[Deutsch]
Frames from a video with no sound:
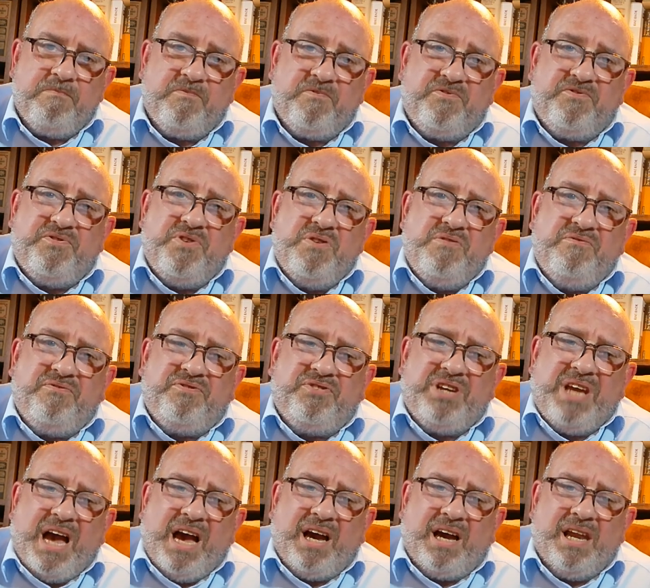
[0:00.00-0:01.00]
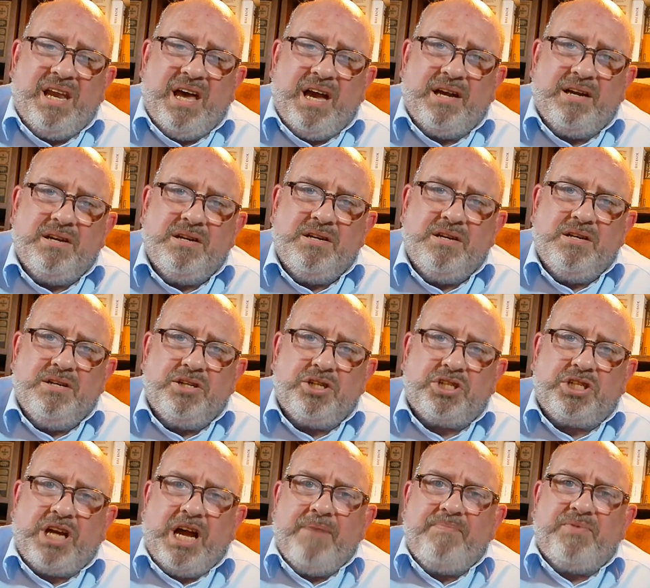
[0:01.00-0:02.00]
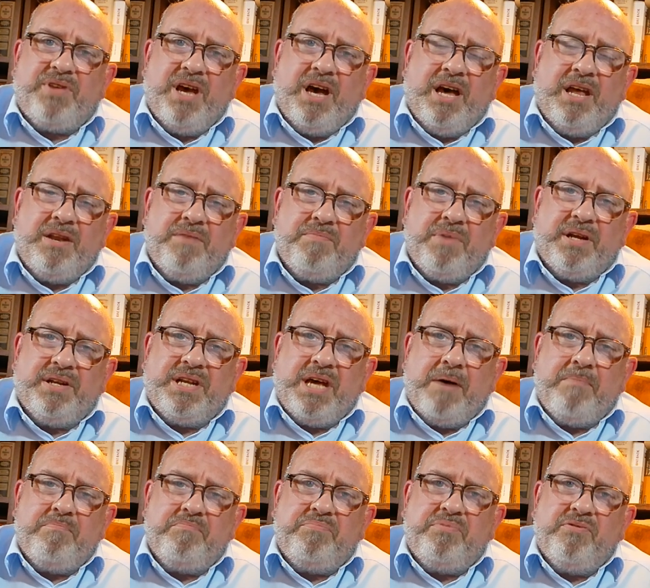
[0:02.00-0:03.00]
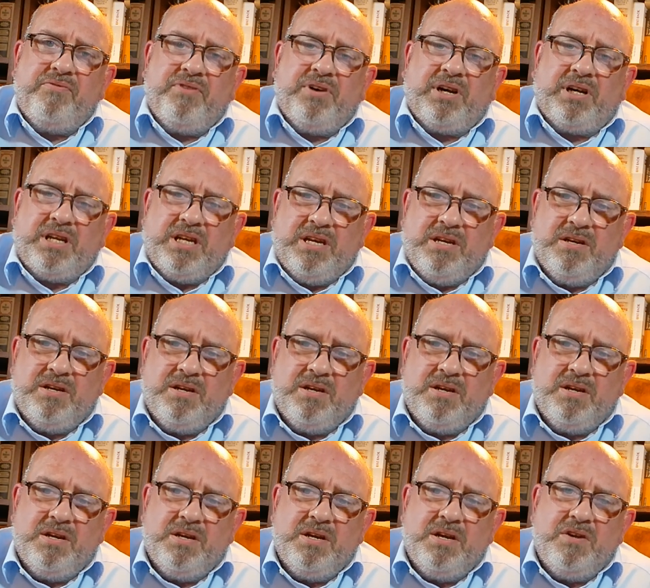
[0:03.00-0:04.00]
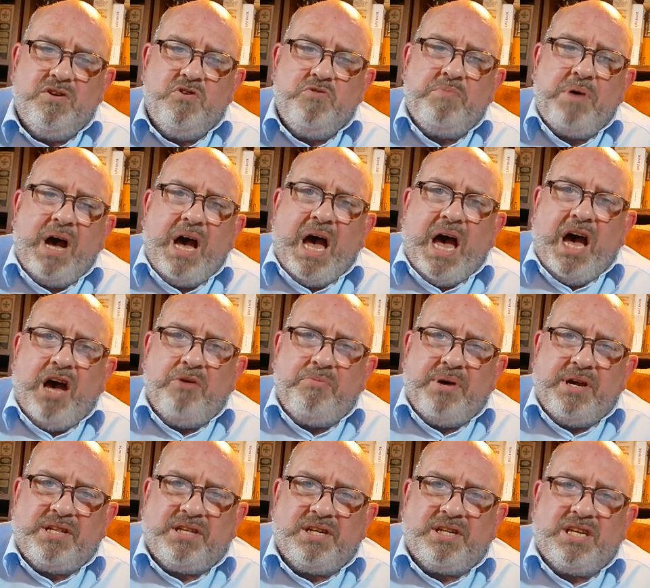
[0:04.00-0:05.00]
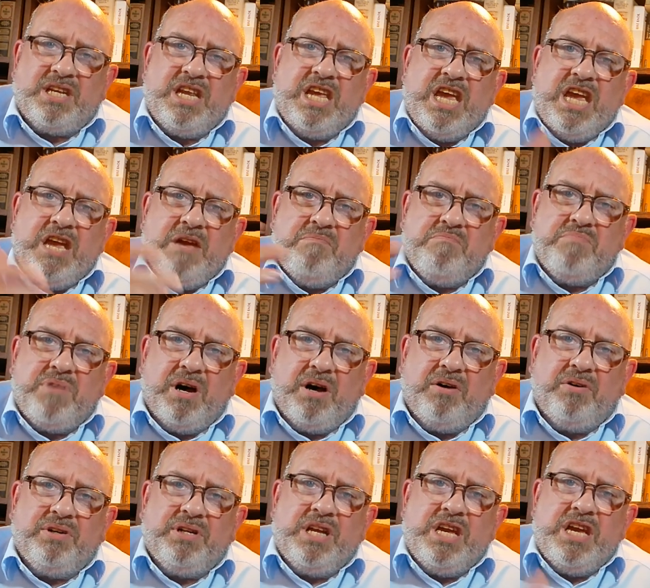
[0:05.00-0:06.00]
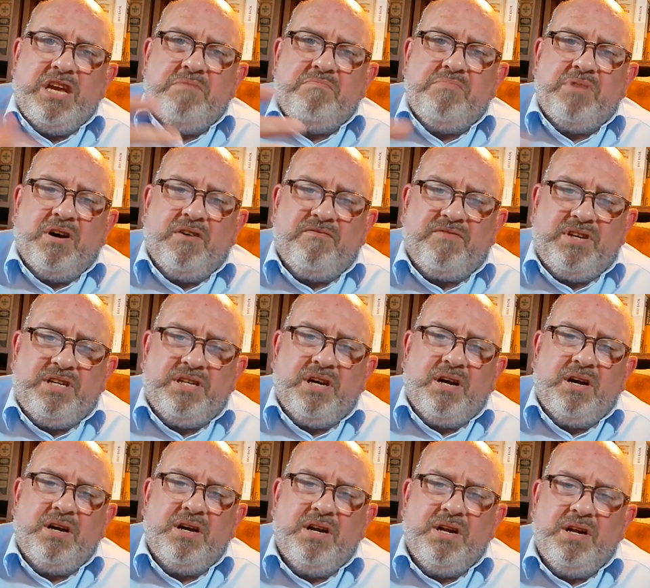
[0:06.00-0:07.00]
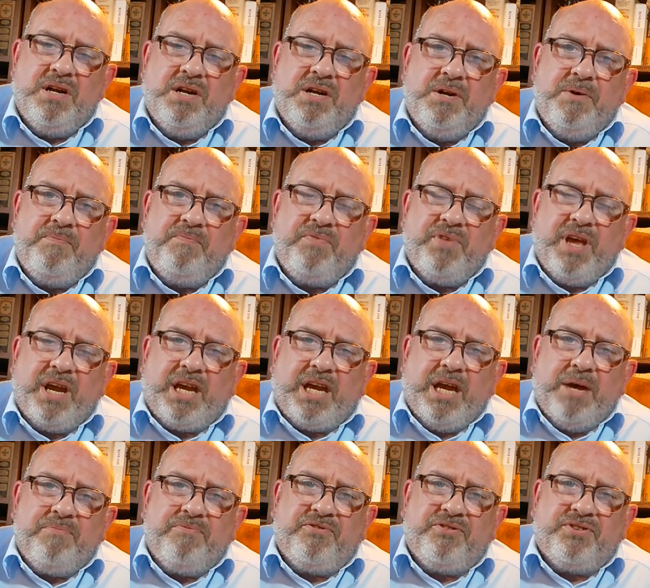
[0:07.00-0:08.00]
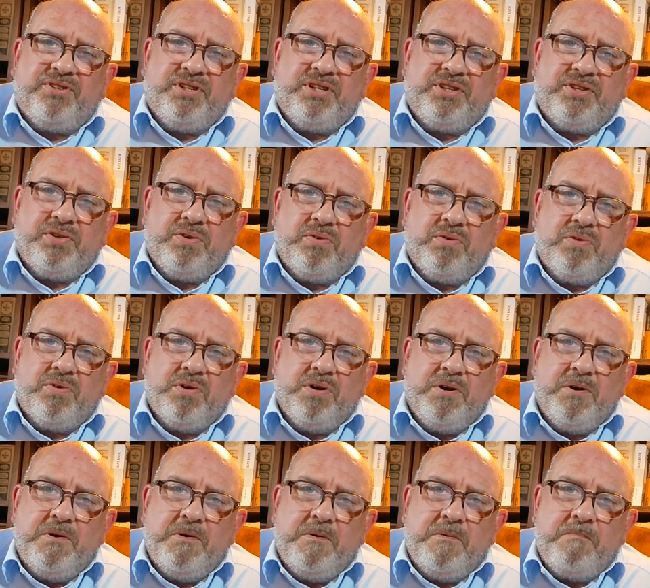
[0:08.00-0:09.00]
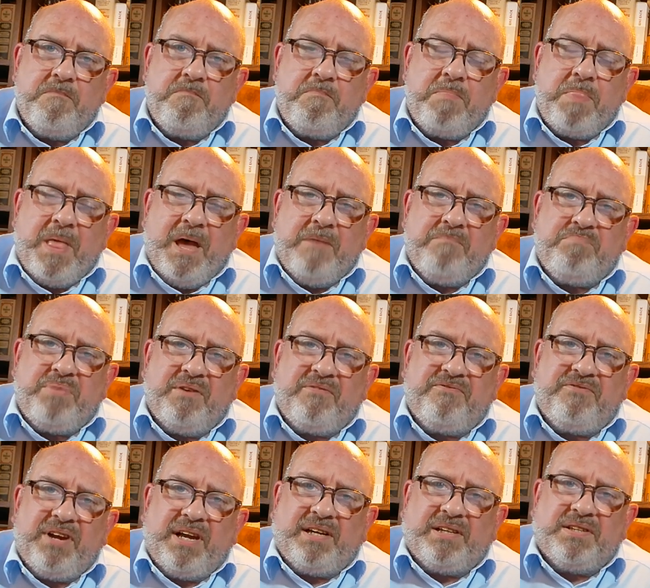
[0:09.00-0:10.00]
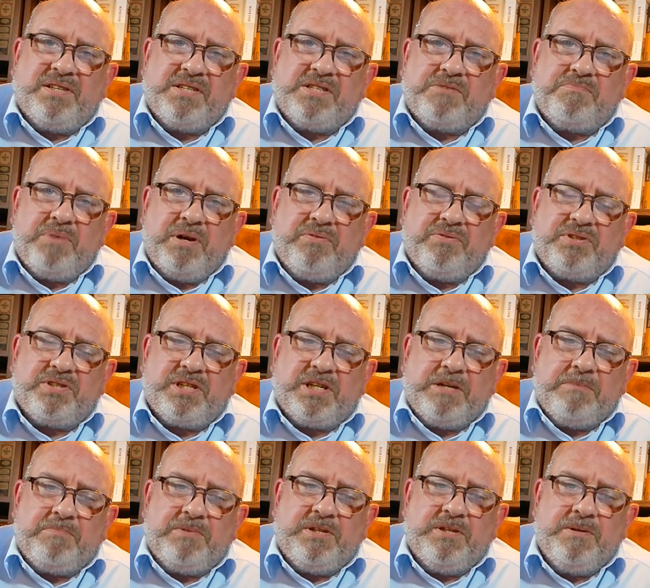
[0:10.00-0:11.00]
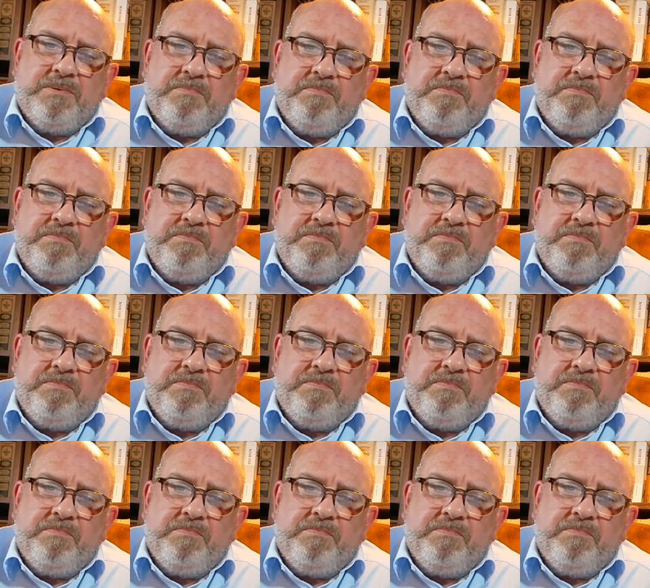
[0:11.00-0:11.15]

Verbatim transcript: Fünf Jahre lang schreibt er an Madame Bovary, überarbeitet ihn immer und immer wieder und erkämpft sich so ein perfektes Manuskript.